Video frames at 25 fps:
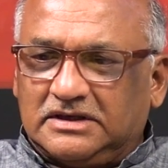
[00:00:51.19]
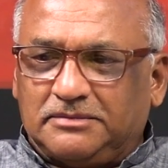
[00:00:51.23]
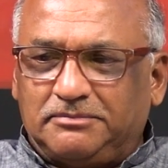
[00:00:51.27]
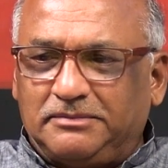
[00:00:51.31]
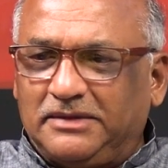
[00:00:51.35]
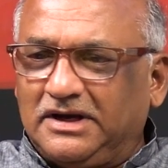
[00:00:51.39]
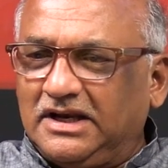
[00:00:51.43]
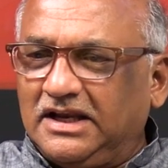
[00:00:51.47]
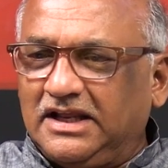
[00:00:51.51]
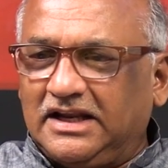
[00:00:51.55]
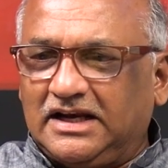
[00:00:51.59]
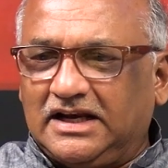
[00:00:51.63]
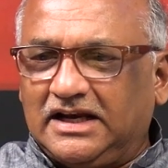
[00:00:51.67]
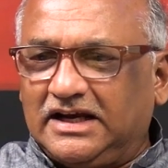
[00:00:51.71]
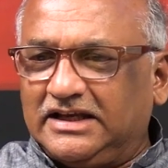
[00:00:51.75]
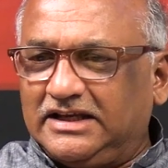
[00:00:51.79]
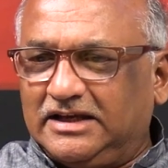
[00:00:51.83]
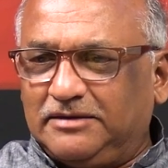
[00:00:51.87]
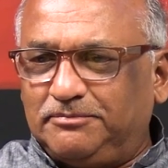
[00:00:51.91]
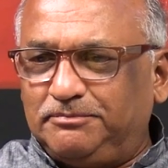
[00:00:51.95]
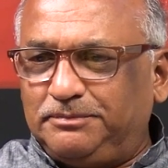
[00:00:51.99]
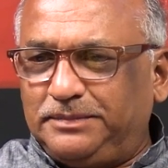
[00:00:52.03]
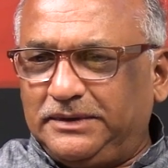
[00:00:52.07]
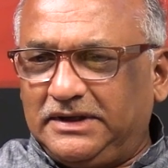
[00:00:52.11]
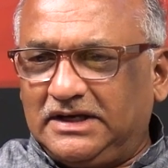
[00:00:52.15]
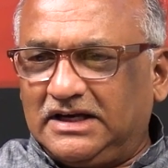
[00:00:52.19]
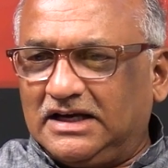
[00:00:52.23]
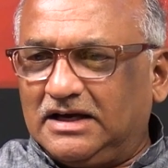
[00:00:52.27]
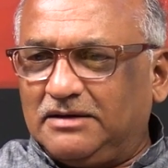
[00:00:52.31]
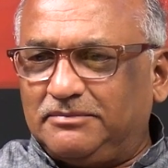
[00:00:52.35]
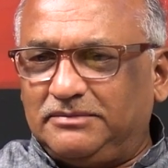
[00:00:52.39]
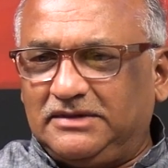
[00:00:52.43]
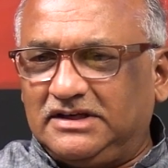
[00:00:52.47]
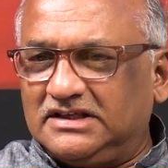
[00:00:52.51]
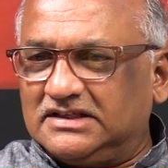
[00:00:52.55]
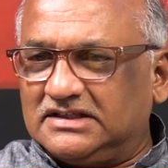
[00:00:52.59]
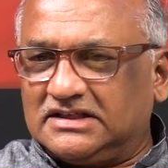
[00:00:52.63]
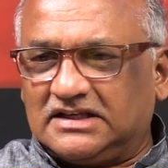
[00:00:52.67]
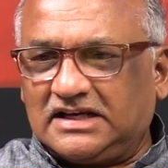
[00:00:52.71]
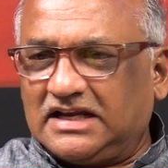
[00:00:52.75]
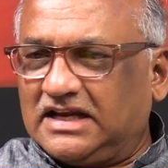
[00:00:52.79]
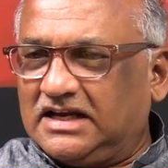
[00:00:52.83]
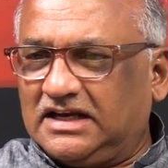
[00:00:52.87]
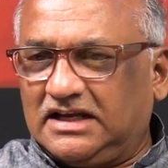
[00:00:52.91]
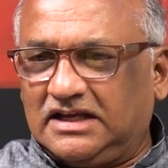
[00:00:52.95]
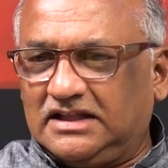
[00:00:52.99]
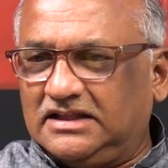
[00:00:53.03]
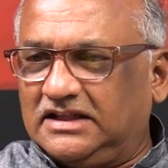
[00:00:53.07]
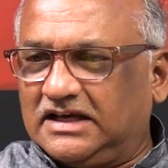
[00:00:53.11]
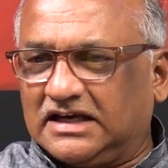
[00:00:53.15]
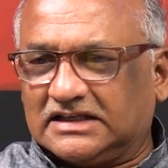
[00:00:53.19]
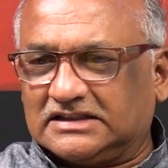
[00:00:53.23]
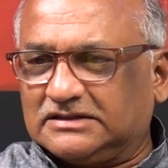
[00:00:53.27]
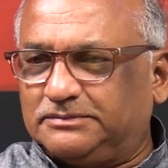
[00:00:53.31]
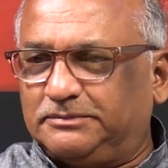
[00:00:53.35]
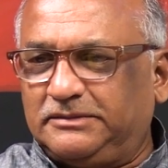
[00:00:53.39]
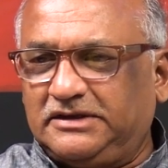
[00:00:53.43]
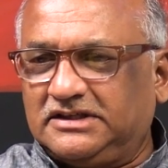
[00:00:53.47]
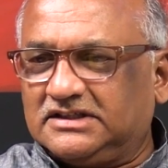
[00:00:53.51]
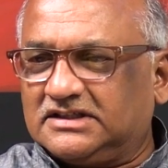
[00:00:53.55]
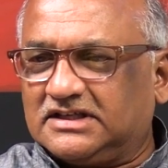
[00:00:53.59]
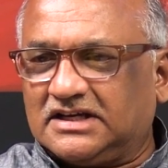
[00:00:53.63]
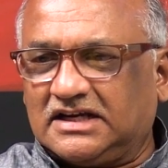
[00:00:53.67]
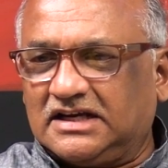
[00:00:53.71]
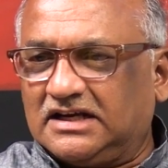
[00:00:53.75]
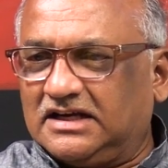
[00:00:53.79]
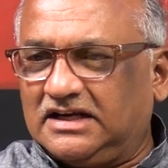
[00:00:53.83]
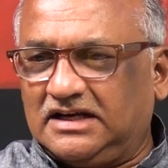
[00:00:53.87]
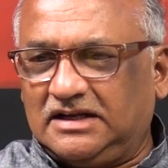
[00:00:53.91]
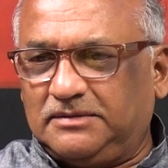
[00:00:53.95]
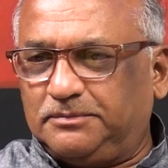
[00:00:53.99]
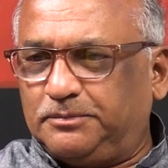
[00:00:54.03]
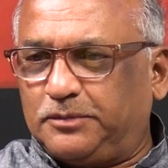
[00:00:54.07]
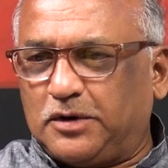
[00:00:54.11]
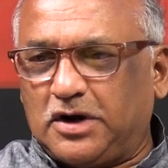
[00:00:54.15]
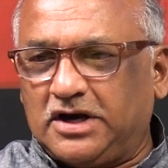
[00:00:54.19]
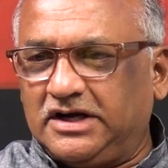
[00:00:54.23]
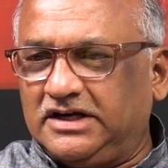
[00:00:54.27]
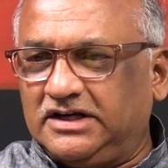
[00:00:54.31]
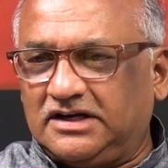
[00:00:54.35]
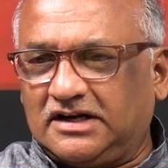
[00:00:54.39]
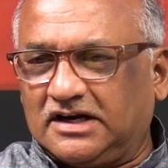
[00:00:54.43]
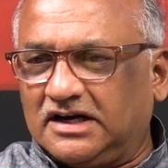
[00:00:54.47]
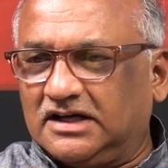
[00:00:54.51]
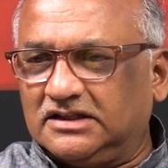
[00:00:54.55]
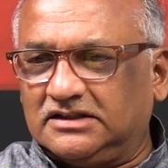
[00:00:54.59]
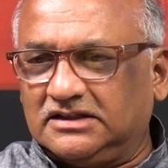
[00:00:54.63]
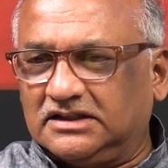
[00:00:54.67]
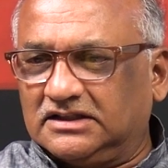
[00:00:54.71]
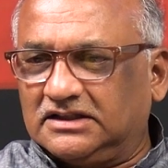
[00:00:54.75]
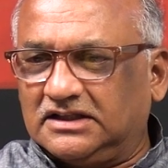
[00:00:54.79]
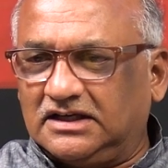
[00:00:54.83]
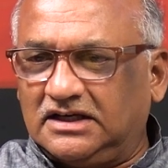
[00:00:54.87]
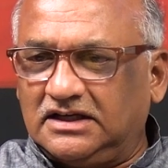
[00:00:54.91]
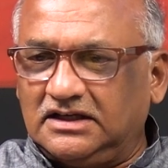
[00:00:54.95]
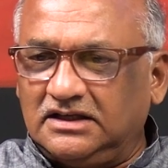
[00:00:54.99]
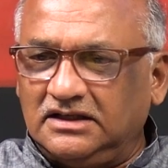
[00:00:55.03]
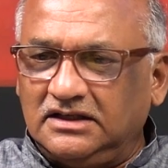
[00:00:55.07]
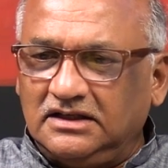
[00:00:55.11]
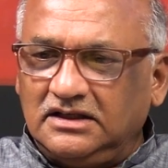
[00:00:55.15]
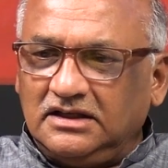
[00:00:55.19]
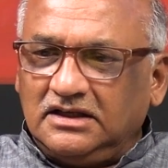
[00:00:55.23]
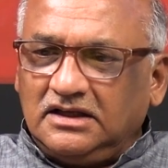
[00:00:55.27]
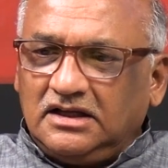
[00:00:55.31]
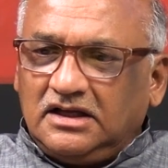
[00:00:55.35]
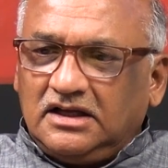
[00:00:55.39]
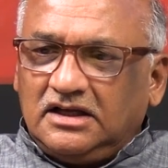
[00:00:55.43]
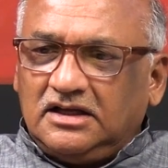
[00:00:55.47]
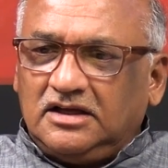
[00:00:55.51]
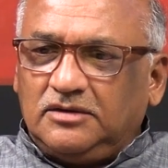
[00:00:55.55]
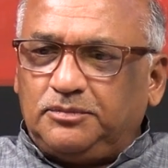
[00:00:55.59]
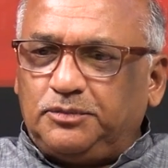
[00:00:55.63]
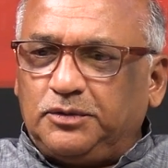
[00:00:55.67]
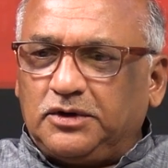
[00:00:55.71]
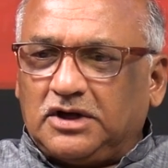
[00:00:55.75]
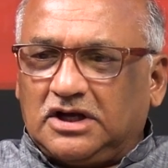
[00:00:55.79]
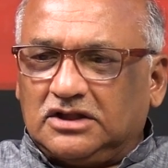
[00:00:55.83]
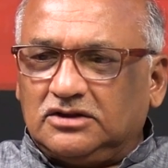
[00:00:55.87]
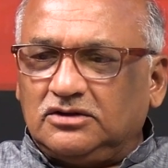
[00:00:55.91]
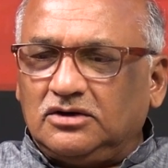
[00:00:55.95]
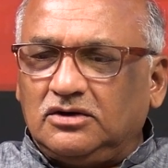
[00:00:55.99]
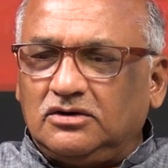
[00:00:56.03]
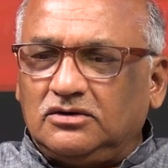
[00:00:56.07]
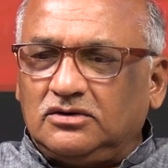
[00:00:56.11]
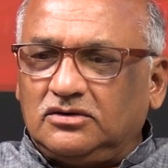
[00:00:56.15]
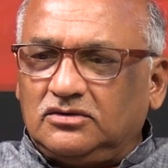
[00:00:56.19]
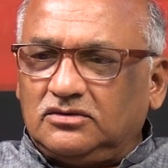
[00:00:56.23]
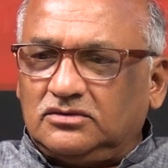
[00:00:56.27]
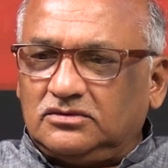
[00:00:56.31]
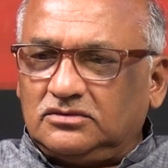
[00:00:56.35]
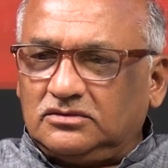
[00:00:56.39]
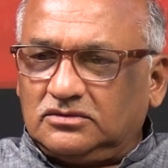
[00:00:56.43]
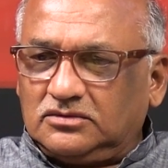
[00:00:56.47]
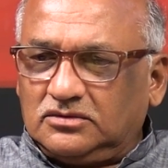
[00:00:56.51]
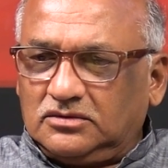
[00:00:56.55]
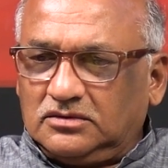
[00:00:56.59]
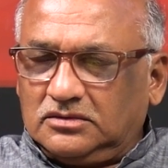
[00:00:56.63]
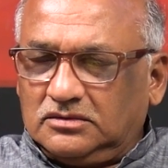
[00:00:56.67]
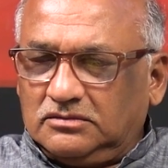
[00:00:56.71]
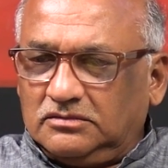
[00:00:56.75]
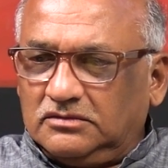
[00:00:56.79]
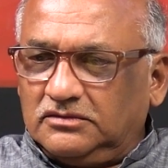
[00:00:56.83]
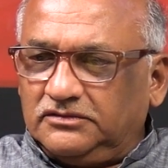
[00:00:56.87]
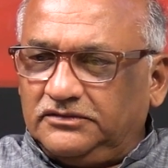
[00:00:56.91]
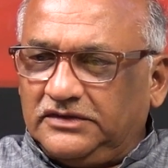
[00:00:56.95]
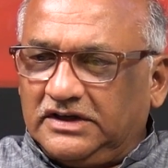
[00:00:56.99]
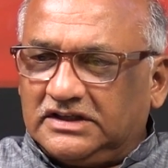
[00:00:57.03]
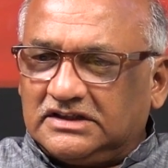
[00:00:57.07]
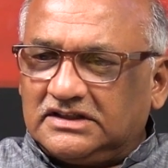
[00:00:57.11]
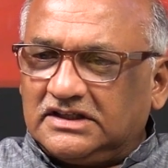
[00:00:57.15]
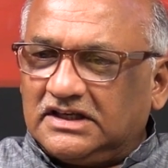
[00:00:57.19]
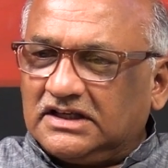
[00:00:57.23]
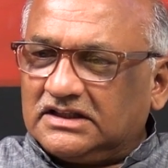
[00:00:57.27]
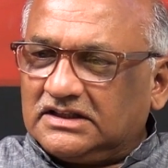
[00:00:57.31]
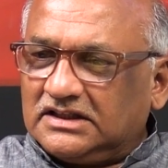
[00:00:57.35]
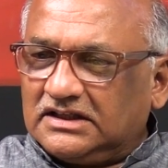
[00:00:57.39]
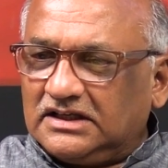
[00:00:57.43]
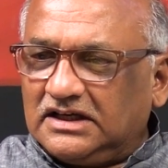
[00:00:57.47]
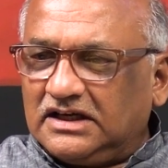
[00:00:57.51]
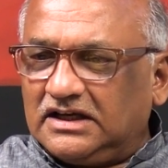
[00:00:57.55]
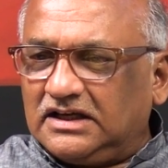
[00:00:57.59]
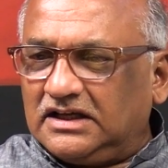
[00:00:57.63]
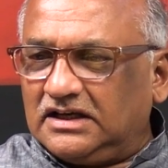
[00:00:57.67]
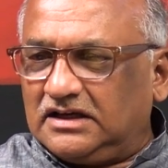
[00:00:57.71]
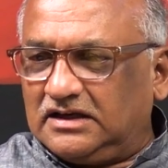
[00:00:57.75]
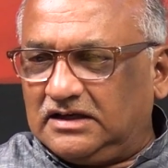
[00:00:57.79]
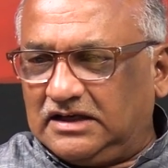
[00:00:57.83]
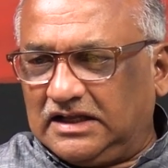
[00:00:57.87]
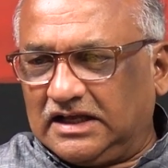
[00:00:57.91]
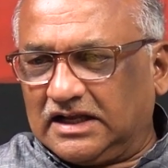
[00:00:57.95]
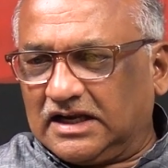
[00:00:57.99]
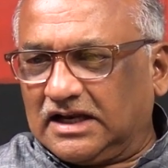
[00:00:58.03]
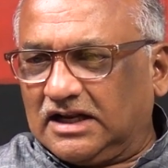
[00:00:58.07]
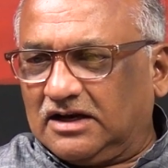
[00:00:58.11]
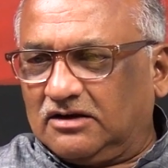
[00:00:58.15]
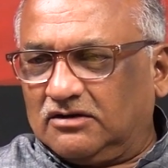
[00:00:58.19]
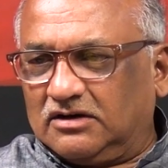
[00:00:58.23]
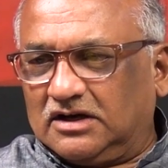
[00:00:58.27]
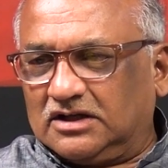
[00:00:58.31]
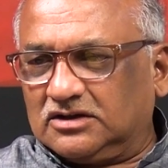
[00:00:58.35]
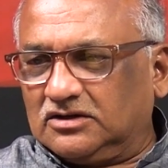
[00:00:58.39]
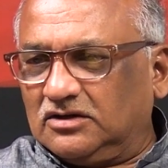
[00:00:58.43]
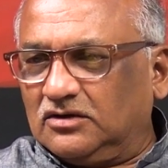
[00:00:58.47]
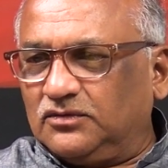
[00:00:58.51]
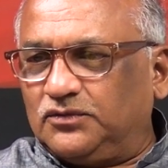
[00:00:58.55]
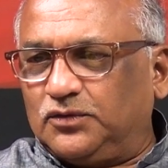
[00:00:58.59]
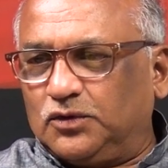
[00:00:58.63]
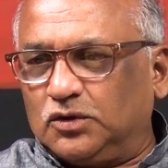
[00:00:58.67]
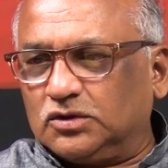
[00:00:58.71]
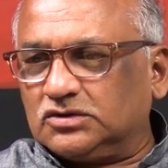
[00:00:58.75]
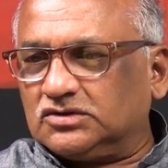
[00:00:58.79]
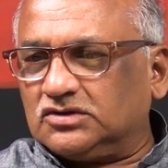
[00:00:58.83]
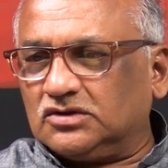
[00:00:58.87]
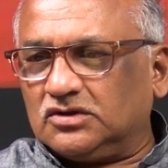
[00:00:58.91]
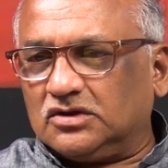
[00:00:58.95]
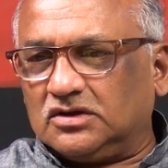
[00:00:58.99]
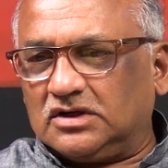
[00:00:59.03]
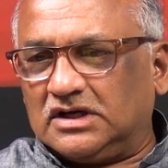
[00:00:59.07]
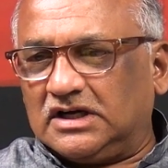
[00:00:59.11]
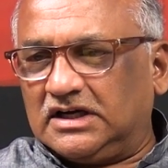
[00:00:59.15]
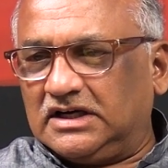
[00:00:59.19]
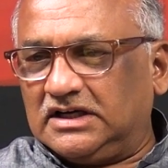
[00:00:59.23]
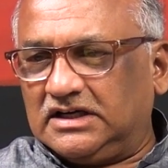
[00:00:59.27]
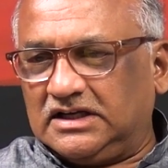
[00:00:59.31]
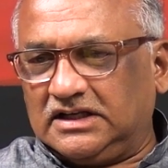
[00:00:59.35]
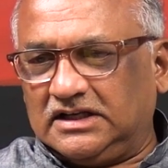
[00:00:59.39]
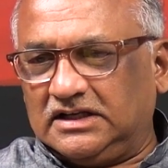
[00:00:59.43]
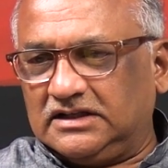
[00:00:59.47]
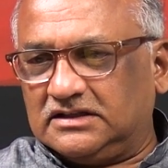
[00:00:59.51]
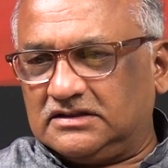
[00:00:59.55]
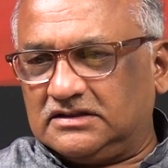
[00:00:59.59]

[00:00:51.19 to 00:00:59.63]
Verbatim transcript: ఎమ్మెల్యేనా ఎంపీనా మినిస్టర్ అనేది ఎక్స్ మినిస్టర్ అనే పాయింట్ రాదు కదా ఇప్పుడు అందులోనూ వ్యక్తిగతంగా నేరాలు అందులో ఫోక్సో లాంటి